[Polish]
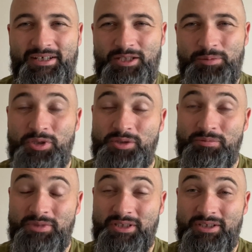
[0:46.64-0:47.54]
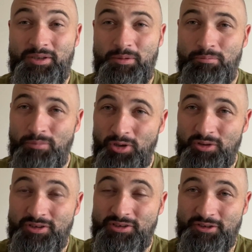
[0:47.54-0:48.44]
I byśmy
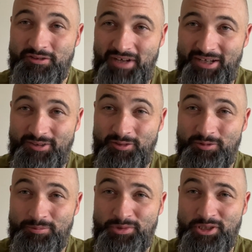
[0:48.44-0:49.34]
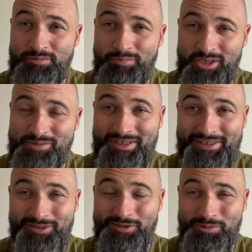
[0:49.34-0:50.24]
mogli z odwagą przez
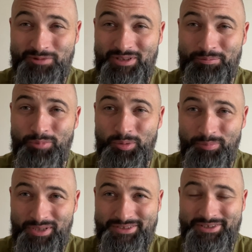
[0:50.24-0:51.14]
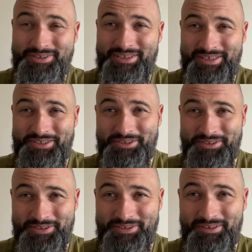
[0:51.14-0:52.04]
pryzmat tego słowa popatrzeć na nasze
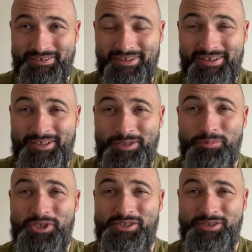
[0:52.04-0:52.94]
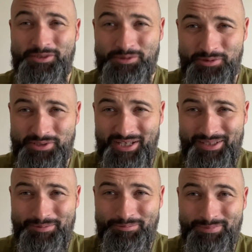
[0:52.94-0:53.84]
życie. Przez
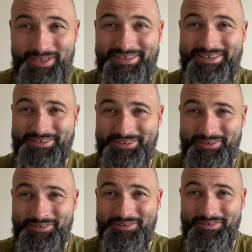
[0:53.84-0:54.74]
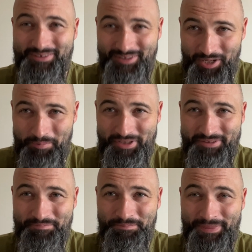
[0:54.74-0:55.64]
Chrystusa, Pana naszego. Amen.
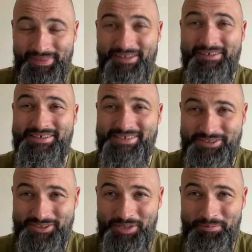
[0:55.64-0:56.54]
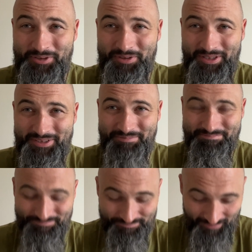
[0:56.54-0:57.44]
Zaczynamy, kochani.
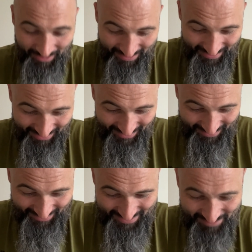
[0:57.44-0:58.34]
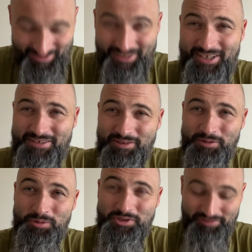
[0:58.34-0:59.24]
Z Ewangelii
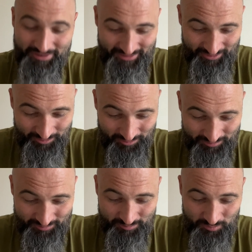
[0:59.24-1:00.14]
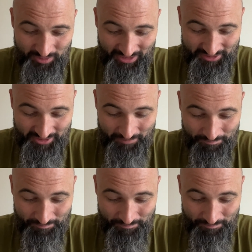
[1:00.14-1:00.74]
według świętego Łukasza.